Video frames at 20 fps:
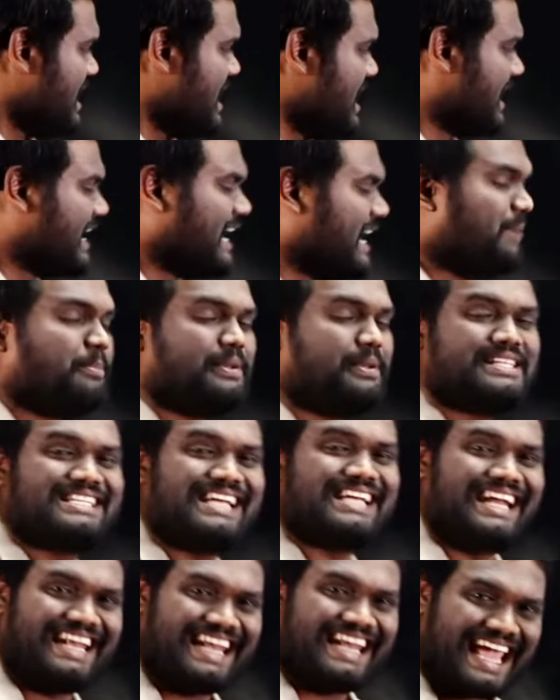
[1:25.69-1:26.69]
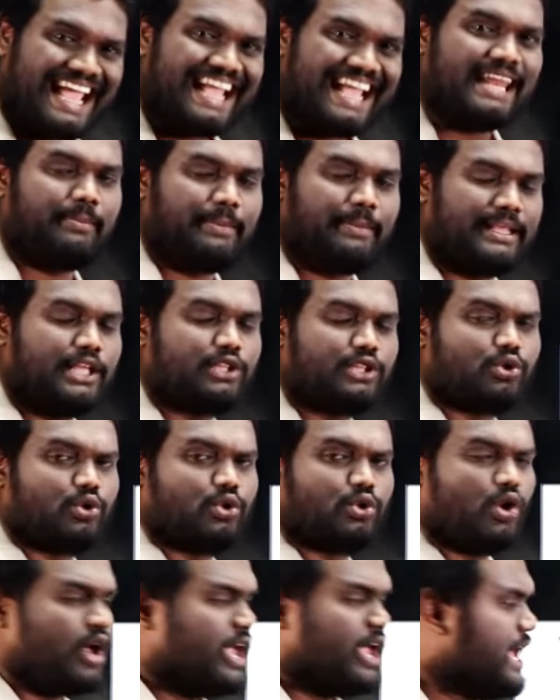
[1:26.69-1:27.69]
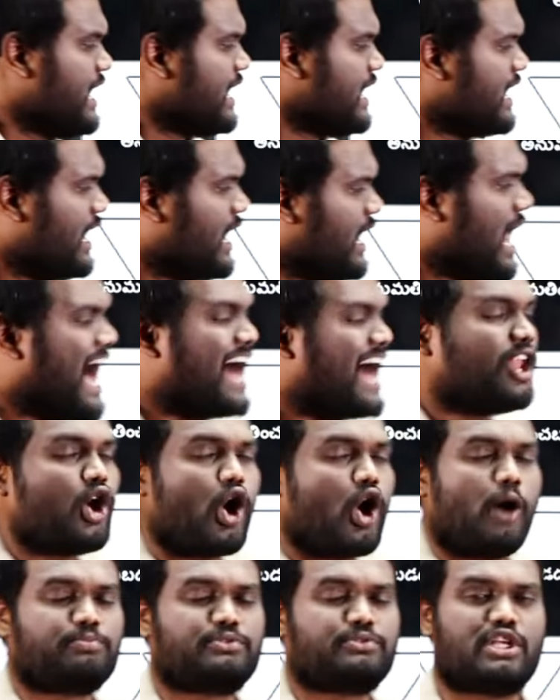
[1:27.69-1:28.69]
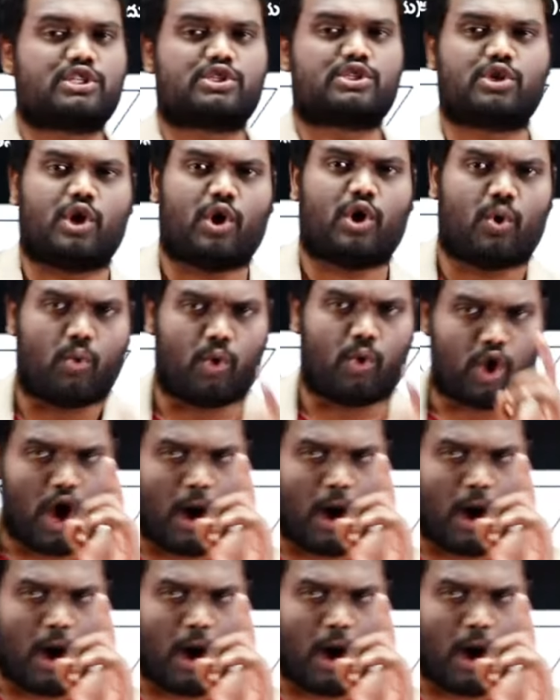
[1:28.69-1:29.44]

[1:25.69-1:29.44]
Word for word: ఇక్కడ కనిపించే డైగ్రామ్ ఏదైతే ఉందో ఈ నాలుగు ఆప్షన్స్లో ఒక